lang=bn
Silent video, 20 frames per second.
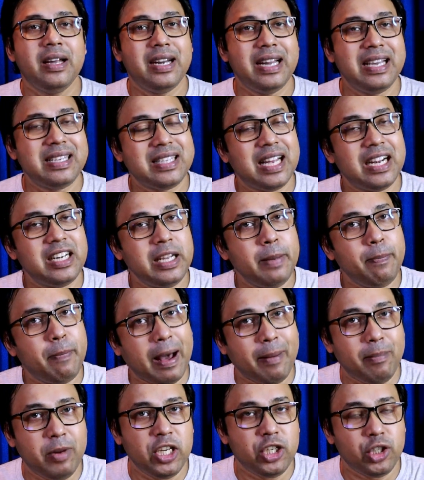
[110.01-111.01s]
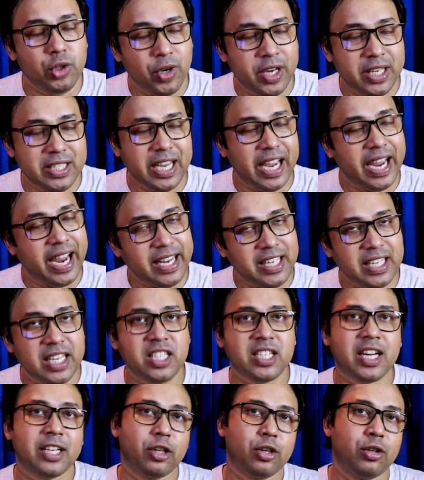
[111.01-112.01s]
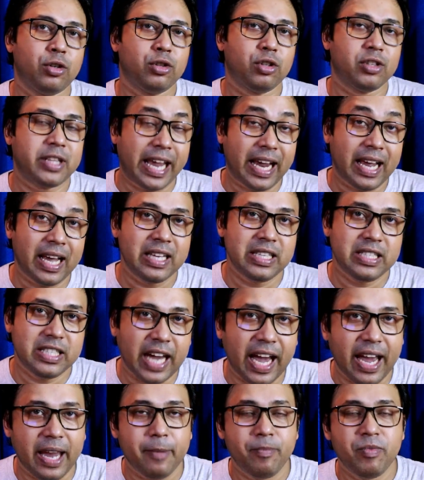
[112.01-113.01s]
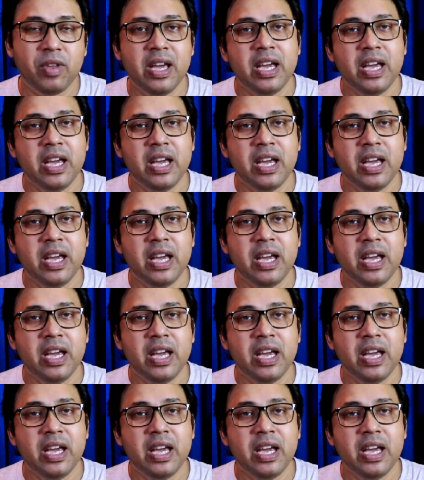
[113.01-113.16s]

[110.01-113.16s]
রেজাল্টটি পাবলিশড হয়ে যায় এটাই সাধারণত দেখা যায়